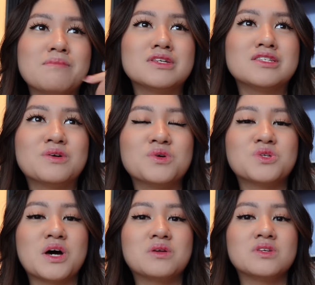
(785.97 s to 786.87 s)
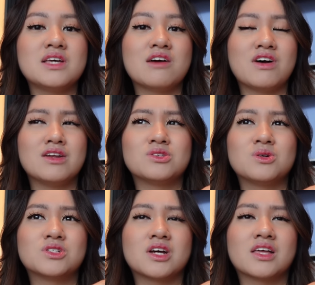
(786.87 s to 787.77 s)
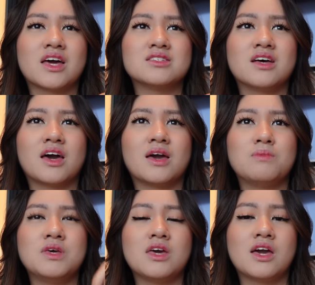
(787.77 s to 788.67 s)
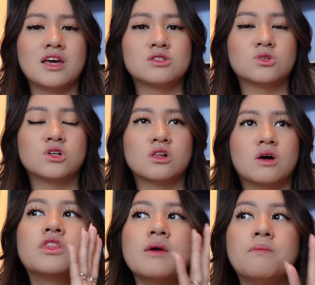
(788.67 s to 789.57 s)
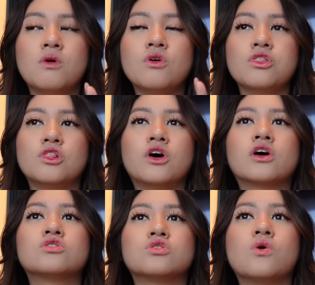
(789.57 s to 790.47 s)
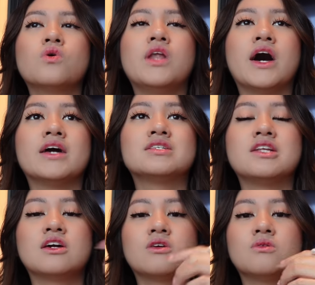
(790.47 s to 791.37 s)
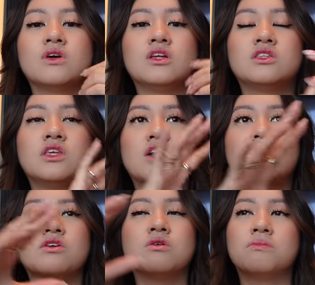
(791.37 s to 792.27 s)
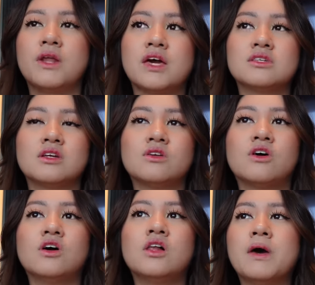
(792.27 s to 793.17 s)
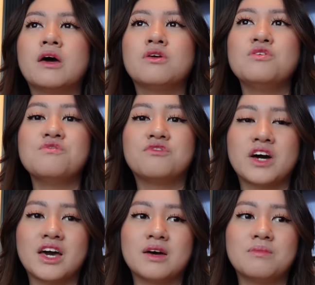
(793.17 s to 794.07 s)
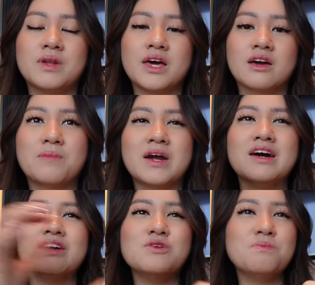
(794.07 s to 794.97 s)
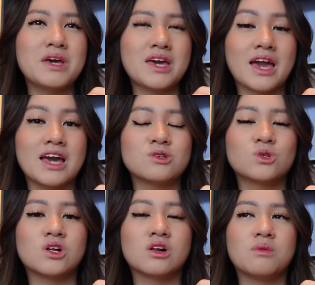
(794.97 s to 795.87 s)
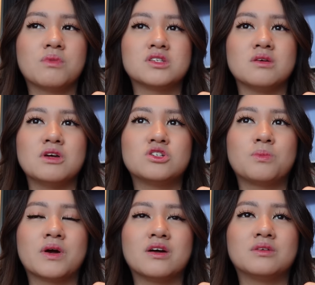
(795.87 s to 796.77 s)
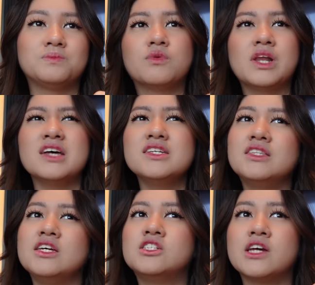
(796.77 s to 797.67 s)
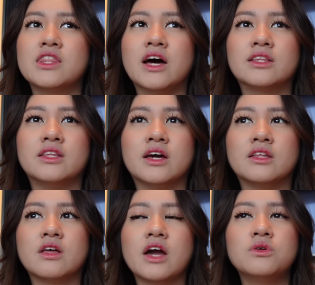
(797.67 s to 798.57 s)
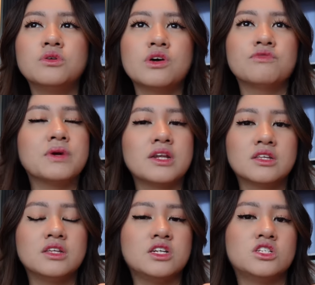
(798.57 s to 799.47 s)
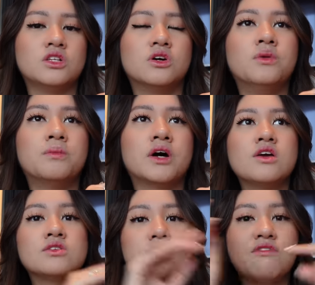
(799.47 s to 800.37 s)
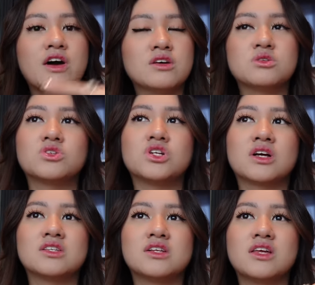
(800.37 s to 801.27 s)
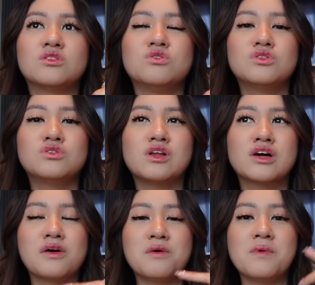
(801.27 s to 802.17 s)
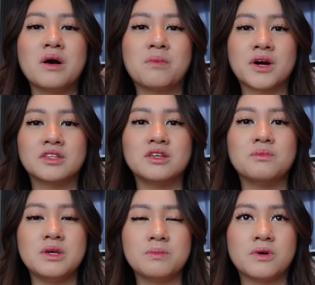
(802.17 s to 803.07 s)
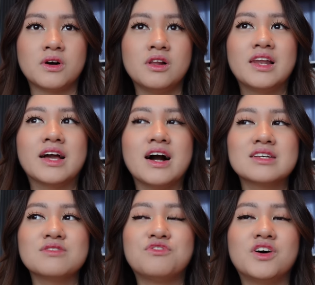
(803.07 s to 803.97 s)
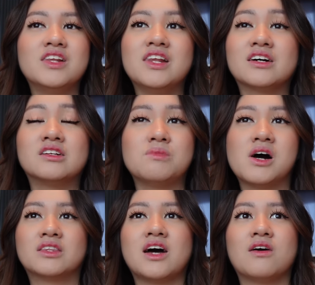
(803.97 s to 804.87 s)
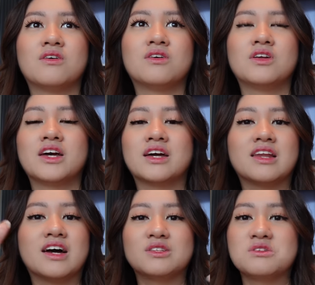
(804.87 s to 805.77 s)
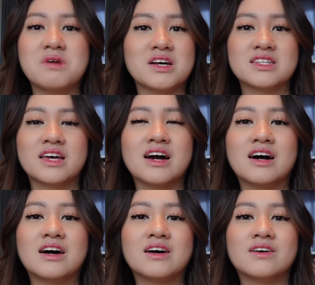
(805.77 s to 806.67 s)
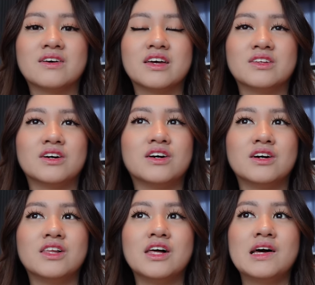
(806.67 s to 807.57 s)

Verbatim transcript: Mas nagustuhan ko si Havana Social kesa kay BKK Social Club. They both look so nice. Like, yung interior, yung place, and all. Pero yung vibe, like, parang yung BKK Social Club kasi medyo parang, wala kasing DJ that night. I don't don't know if may nagdi-DJ doon, but yung sa Havana Social kasi, like, doon talaga yung mga party people. Like, ang fun lang ng mga tao. Like, lahat sumasayaw and all.